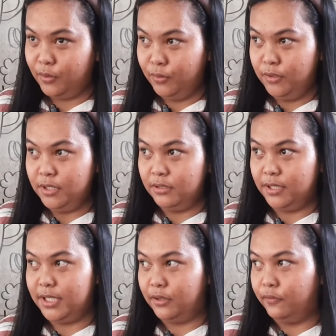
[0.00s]
terus
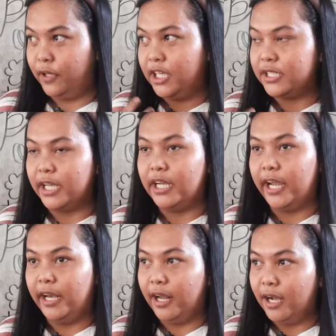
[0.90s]
di situ feeling saya
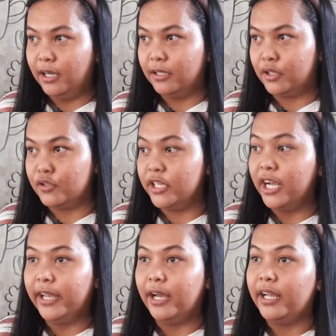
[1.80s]
nggak enak terus dia
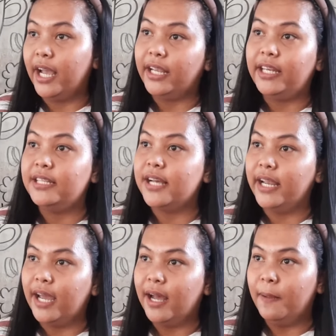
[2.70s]
kayak meyakinin
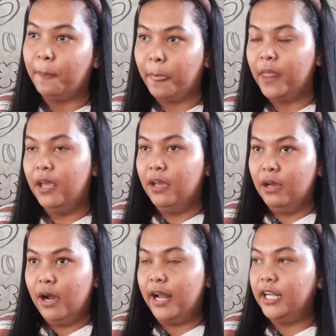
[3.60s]
saya
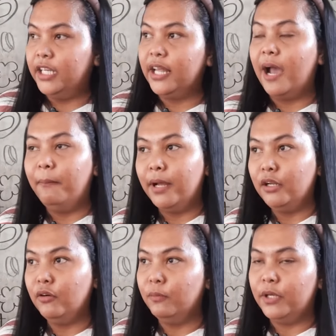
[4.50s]
anak kita aman
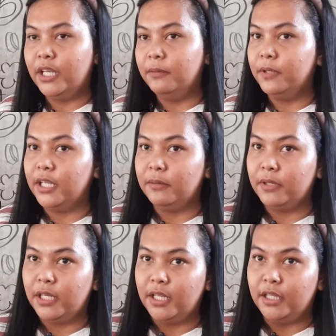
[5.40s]
kok begini begini
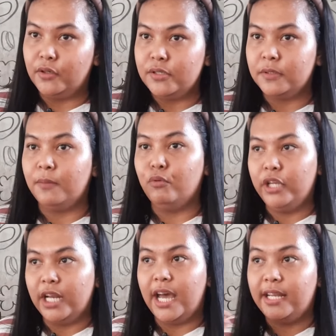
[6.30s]
begini terus
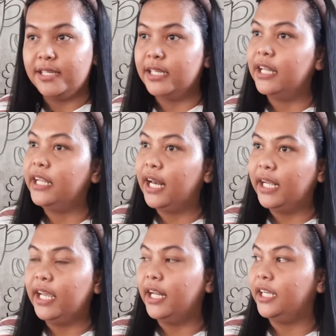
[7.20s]
kemudian harinya saya tanya
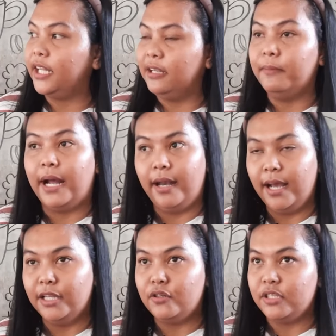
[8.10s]
lagi anak kita di mana
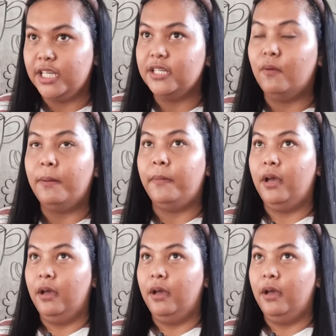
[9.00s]
terus dia jawab